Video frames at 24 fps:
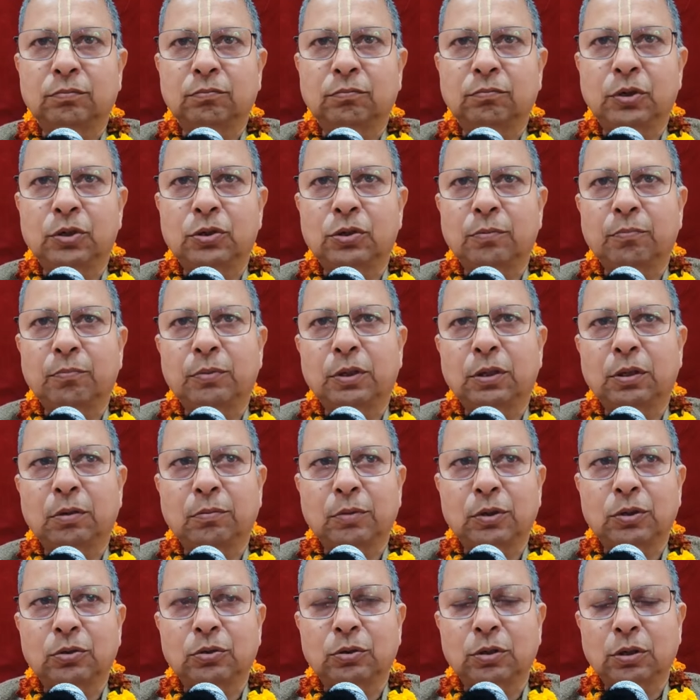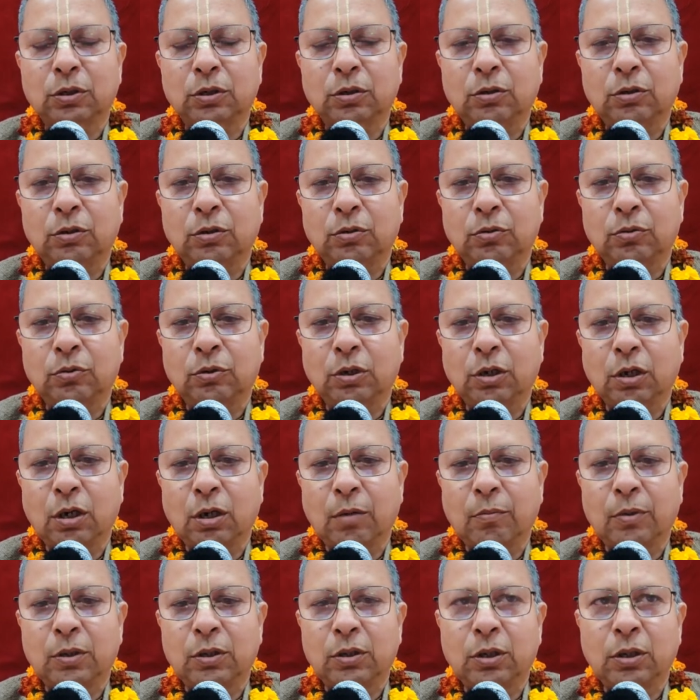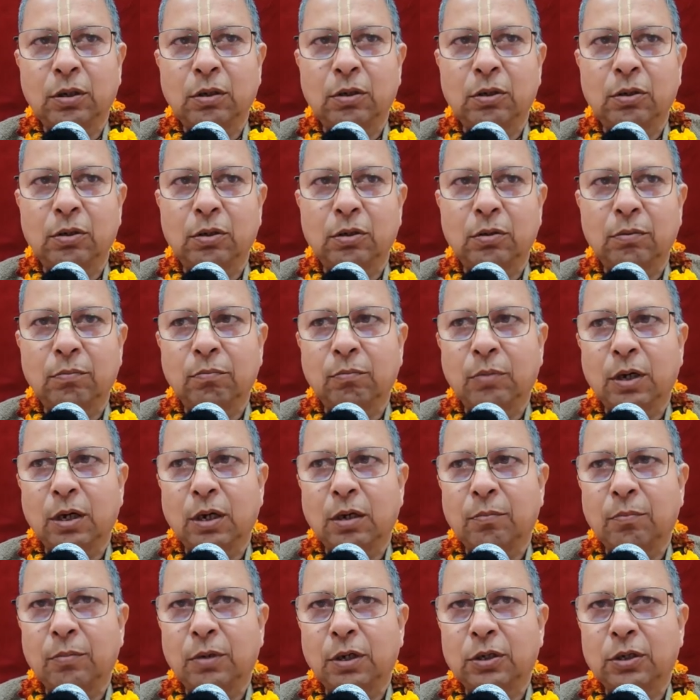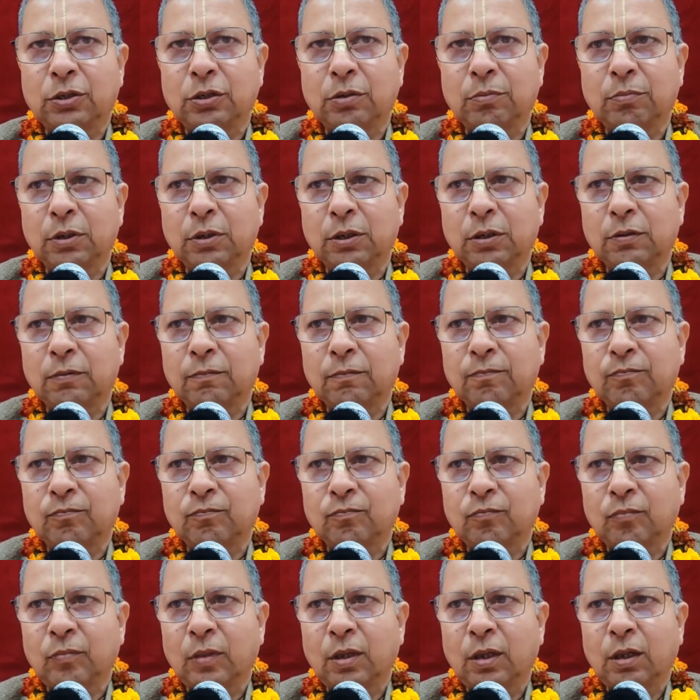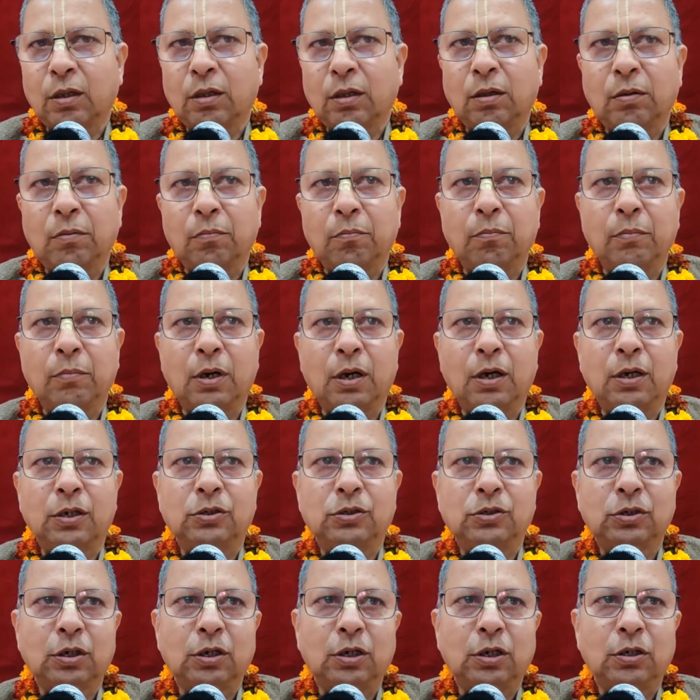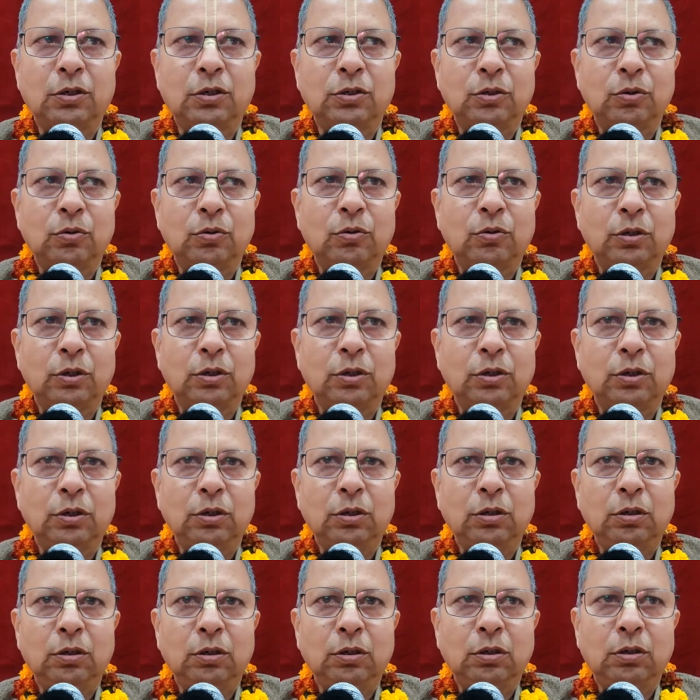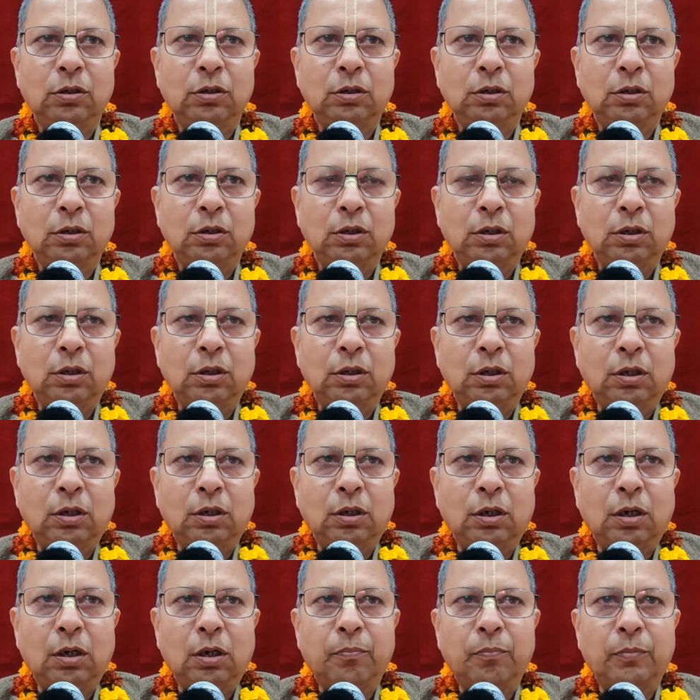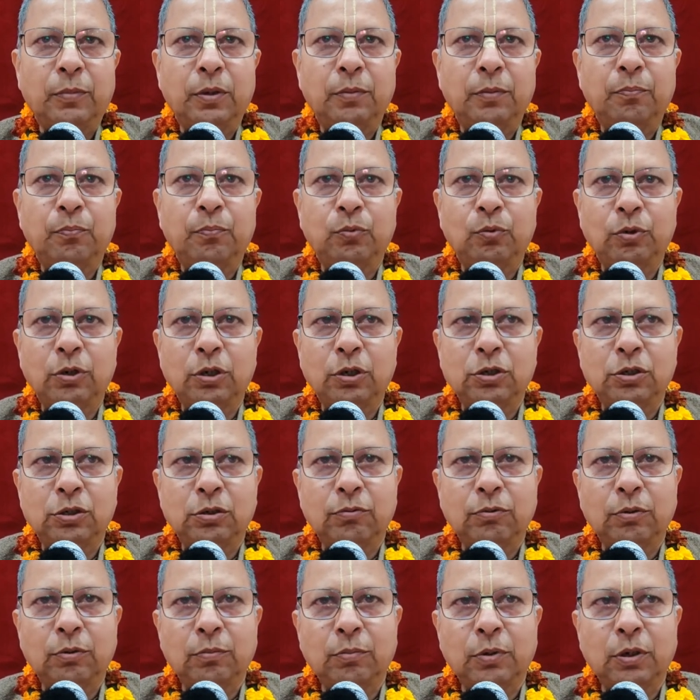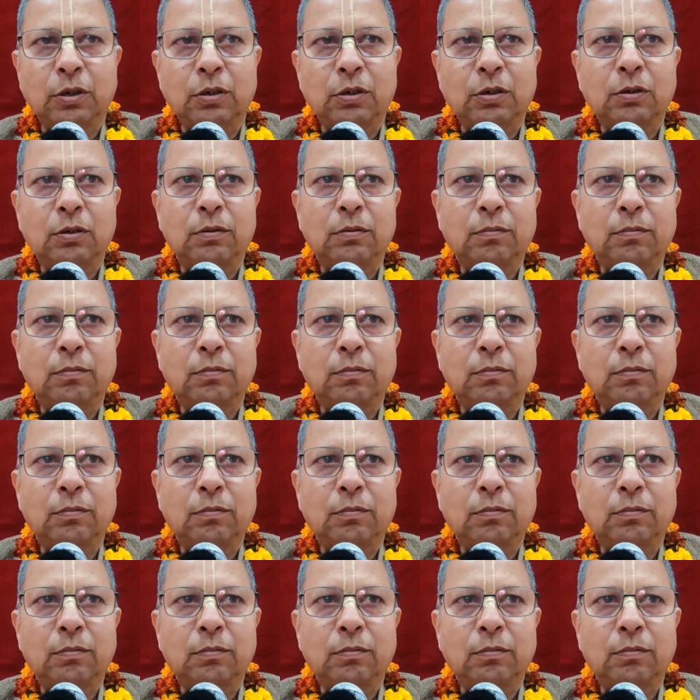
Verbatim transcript: भीषम पितामह जो है उनका नाम आता है बारह महाजन में महान जन है जिन्होंने कि अपने पूरे जीवन भर